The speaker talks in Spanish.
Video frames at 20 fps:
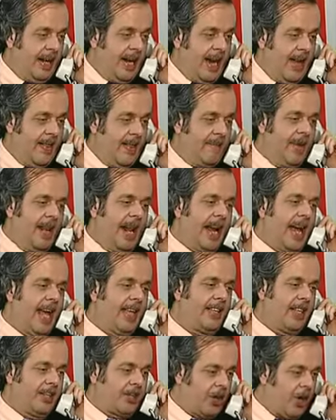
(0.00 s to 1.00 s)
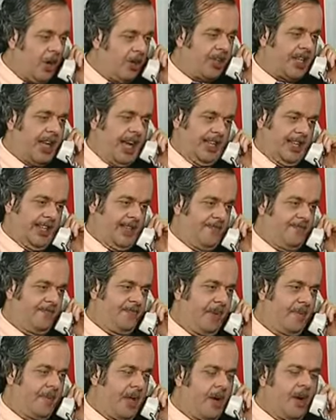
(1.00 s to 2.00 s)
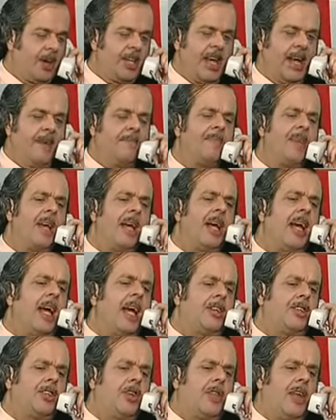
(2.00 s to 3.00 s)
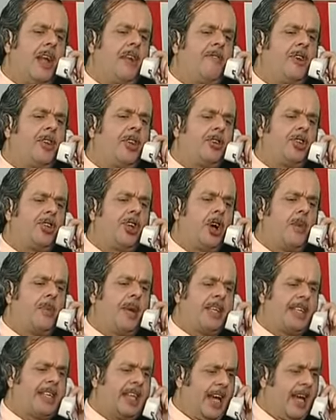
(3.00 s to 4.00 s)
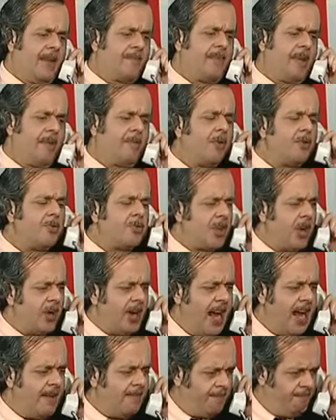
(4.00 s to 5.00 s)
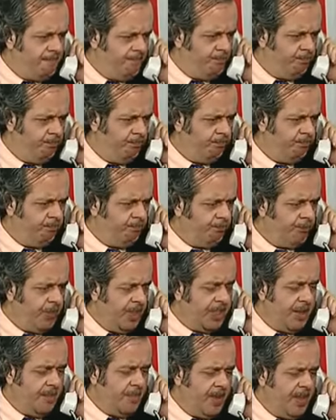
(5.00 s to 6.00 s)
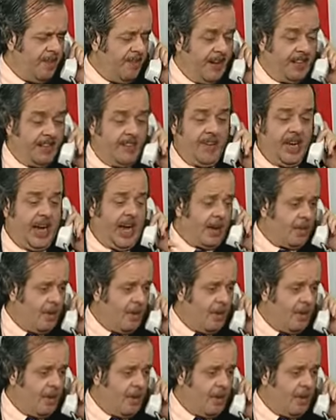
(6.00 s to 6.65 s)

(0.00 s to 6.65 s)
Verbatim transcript: nada, mira que haces cosas. Oye, ¿eso del Photoshop ese mm, funciona? Claro. ¿Y se puede falsificar